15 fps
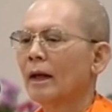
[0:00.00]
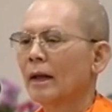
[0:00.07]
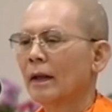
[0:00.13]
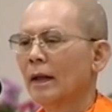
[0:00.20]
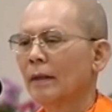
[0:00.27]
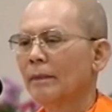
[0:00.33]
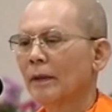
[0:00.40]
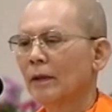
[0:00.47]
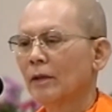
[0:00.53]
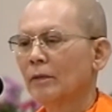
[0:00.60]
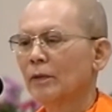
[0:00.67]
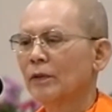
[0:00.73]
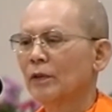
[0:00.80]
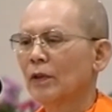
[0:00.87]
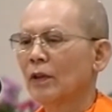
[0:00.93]
กิดเป็นกุล
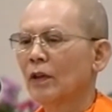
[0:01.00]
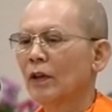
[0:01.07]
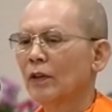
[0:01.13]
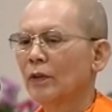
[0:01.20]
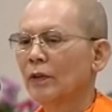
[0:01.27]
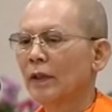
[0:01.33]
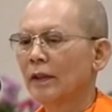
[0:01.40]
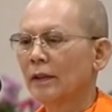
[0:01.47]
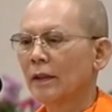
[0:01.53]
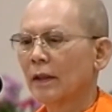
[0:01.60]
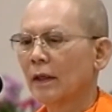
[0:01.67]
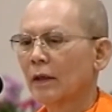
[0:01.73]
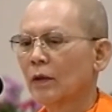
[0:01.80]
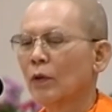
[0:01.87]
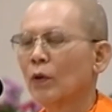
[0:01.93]
บุตรสุดหล่ออยู่ในต
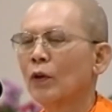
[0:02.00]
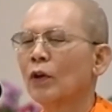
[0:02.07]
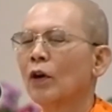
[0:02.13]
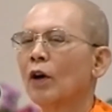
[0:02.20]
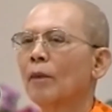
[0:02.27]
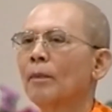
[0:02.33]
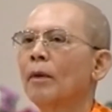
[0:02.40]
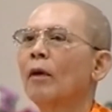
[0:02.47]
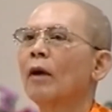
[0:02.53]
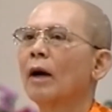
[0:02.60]
ระกูลของพ่อ